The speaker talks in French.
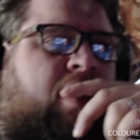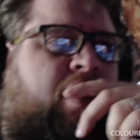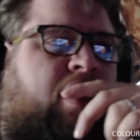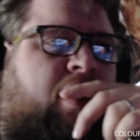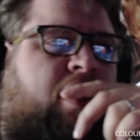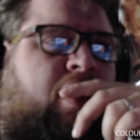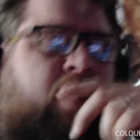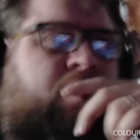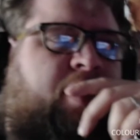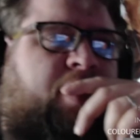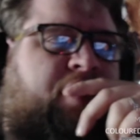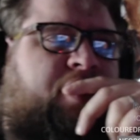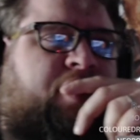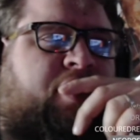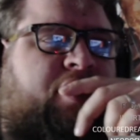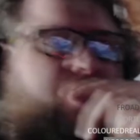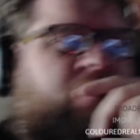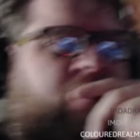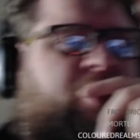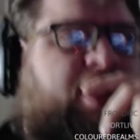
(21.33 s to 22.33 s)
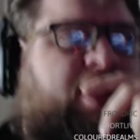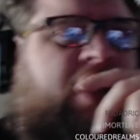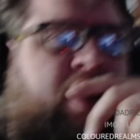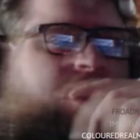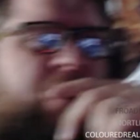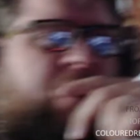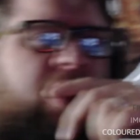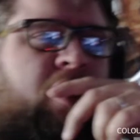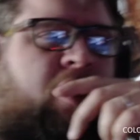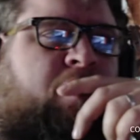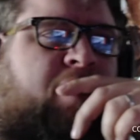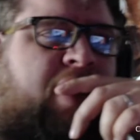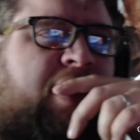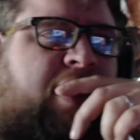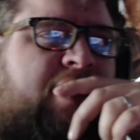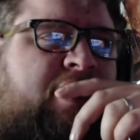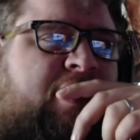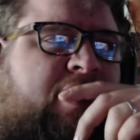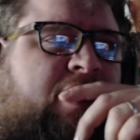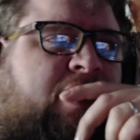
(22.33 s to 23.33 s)
Hop, attendez, je remets la caméra en
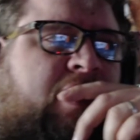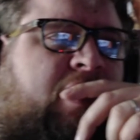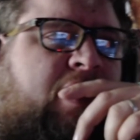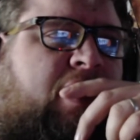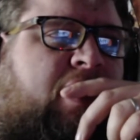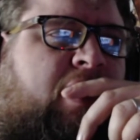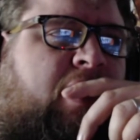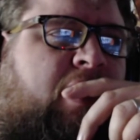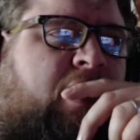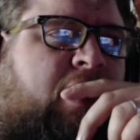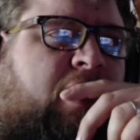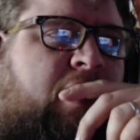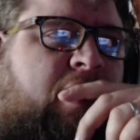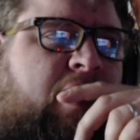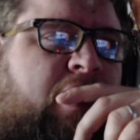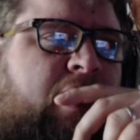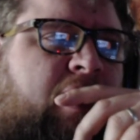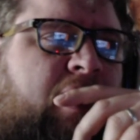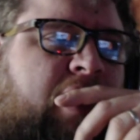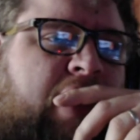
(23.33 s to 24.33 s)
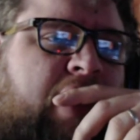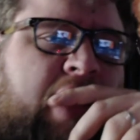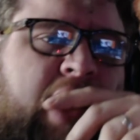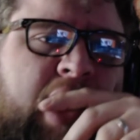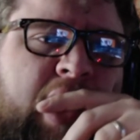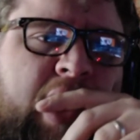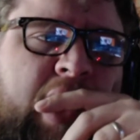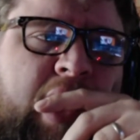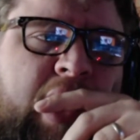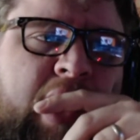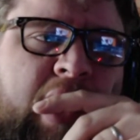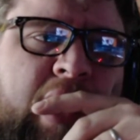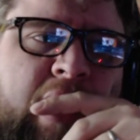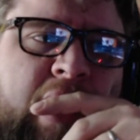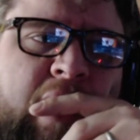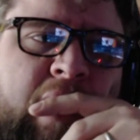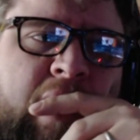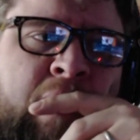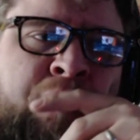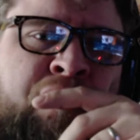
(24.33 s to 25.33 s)
place. Qui
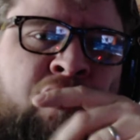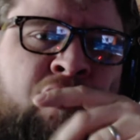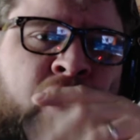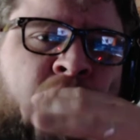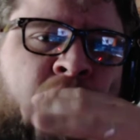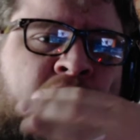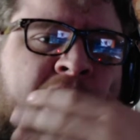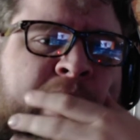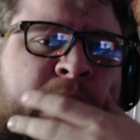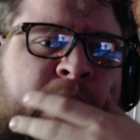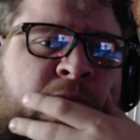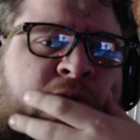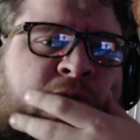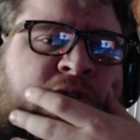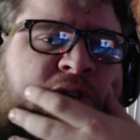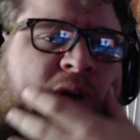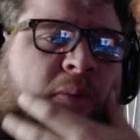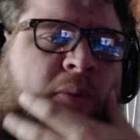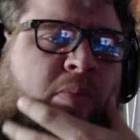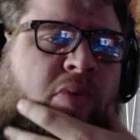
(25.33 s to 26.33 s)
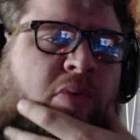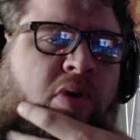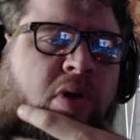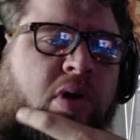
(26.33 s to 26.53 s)
pour moi me semble